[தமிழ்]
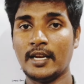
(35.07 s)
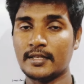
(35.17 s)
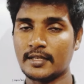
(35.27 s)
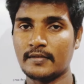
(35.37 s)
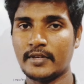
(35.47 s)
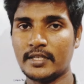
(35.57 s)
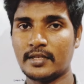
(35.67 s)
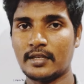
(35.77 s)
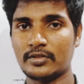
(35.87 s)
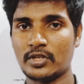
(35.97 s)
லெசன்
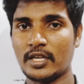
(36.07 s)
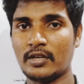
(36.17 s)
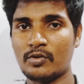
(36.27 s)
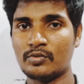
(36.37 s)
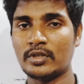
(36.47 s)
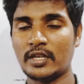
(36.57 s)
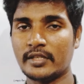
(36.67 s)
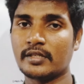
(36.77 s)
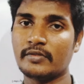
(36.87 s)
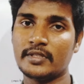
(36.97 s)
வைஸாக சரிங்களா ஒவ்வொரு
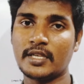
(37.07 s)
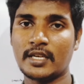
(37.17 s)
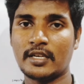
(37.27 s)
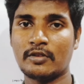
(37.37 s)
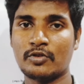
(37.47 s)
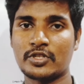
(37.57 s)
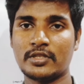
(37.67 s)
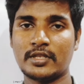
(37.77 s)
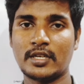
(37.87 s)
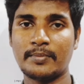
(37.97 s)
லெசன் வைஸாக என்னென்ன
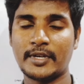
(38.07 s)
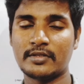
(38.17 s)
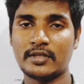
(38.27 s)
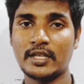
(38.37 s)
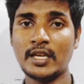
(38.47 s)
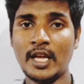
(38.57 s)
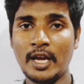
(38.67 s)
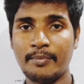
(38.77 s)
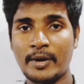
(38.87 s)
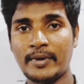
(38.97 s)
கொஷின்ஸ் இருக்குது ப்ளஸ் வந்து
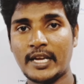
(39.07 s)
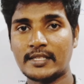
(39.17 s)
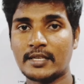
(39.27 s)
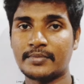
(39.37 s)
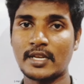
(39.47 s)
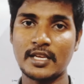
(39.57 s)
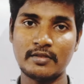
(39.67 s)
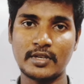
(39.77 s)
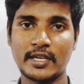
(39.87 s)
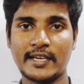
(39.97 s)
பப்ளிக் எக்ஸாம்ஸில்
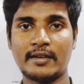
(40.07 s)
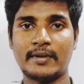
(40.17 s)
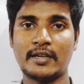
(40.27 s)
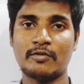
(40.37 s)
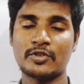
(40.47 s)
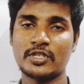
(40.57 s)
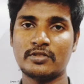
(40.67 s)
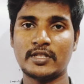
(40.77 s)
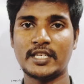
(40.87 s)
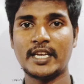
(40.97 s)
இது வரைக்கும் என்னென்ன
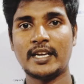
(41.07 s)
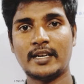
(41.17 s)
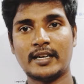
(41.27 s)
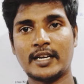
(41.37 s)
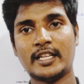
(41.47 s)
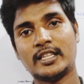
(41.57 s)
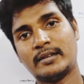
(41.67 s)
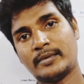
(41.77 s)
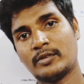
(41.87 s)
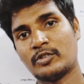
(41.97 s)
கொஷின்ஸ் வந்து கேட்டிருக்காங்க அந்த
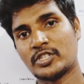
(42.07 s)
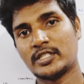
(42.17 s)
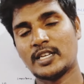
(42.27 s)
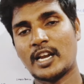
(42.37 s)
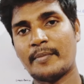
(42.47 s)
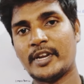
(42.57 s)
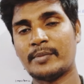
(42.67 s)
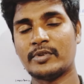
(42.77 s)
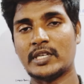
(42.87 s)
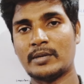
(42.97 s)
கொஷின்ஸ் எல்லாமே
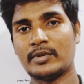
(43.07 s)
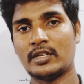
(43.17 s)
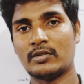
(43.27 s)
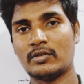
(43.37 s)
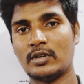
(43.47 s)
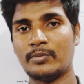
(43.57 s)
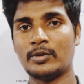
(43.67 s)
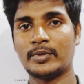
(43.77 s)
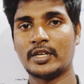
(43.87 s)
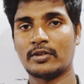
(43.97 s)
நம்ம என்ன பண்ணியிருக்கோம்
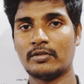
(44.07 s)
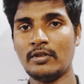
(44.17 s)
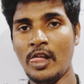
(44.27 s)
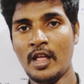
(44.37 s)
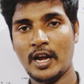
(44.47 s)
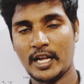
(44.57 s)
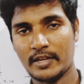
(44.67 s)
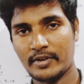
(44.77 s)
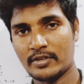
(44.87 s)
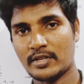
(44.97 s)
அப்லோட் பண்ணியிருக்கோம் அந்த
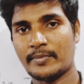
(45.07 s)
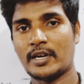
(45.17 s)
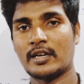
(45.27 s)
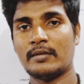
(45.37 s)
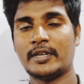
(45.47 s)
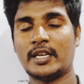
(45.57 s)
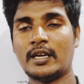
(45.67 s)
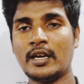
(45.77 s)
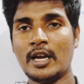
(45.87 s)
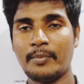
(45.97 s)
வீடியோஸை பார்க்கல அப்படின்னா
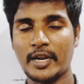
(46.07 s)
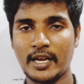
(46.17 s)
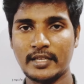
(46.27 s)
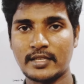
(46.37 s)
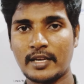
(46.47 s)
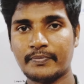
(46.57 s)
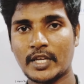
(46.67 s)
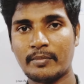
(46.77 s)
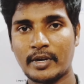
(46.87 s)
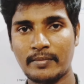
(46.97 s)
பிளேலிஸ்ட்டில்
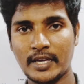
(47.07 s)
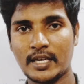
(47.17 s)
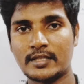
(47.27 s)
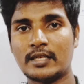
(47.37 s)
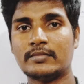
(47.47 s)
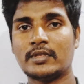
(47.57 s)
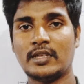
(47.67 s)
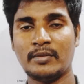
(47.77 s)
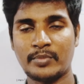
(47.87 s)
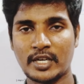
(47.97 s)
பப்ளிக் எக்ஸாம்ஸ்
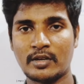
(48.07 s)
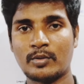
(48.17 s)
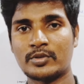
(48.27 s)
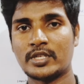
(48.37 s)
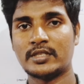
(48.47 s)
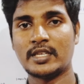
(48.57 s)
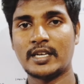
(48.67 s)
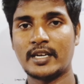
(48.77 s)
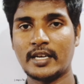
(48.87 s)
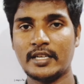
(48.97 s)
இம்பார்ட்டன்ட் கொஷின்ஸு
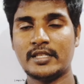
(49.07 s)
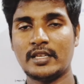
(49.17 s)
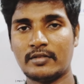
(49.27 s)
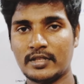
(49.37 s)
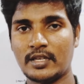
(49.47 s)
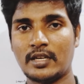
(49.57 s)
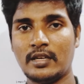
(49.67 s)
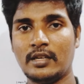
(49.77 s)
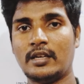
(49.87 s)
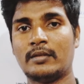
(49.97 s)
ரெண்டாயிரத்தி இருபத்தி
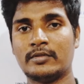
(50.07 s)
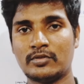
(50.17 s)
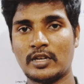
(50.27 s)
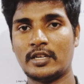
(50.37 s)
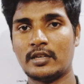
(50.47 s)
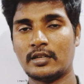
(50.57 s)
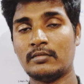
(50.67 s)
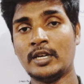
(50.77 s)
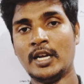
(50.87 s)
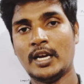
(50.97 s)
நாலு அப்படின்னு சொல்லிட்டு
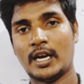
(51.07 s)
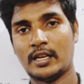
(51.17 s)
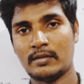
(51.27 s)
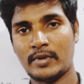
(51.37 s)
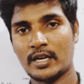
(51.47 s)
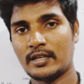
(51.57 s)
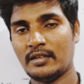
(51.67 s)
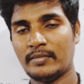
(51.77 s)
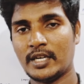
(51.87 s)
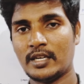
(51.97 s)
இருக்கோம் அதில் பாட்னி
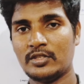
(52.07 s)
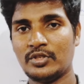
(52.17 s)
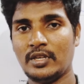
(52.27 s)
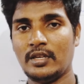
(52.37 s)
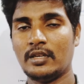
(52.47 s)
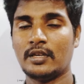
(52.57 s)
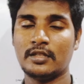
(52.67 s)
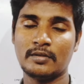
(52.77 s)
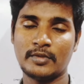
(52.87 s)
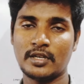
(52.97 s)
பயாலஜி
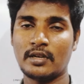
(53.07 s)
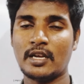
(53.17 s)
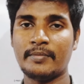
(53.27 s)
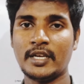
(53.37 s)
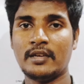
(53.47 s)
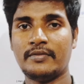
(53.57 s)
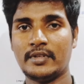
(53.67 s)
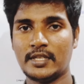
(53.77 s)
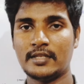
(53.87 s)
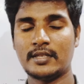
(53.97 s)
அதுக்கு மட்டும் இல்லாமல்
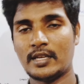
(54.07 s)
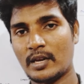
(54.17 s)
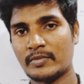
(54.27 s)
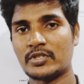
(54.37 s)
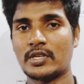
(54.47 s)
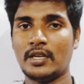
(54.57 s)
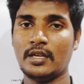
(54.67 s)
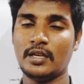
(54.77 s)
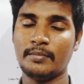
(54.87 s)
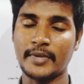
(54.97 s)
ஃபிசிக்ஸு கெமிஸ்ட்ரி
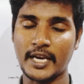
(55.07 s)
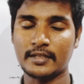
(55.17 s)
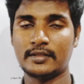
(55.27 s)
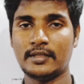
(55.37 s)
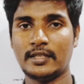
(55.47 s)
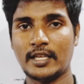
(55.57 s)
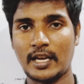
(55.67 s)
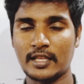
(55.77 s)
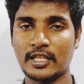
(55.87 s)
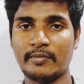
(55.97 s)
மேக்ஸு இது
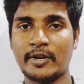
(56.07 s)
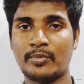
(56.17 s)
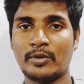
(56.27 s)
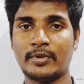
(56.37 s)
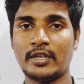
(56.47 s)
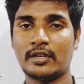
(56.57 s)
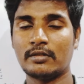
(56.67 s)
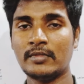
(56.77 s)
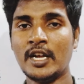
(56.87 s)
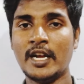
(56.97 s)
எல்லாத்துக்குமே அப்ரோவ்
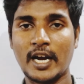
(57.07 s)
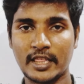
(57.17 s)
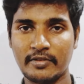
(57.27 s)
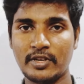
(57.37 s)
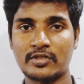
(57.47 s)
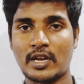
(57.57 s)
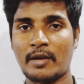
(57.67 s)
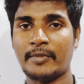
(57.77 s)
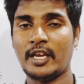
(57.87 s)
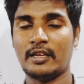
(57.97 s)
பண்ணியிருக்கோம் அந்த வீடியோஸ்
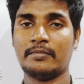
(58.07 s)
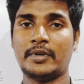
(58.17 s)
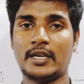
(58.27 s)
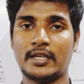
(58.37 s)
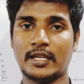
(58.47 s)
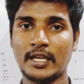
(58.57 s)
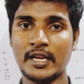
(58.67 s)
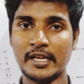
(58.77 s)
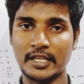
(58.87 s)
எல்லாமே பாருங்கள்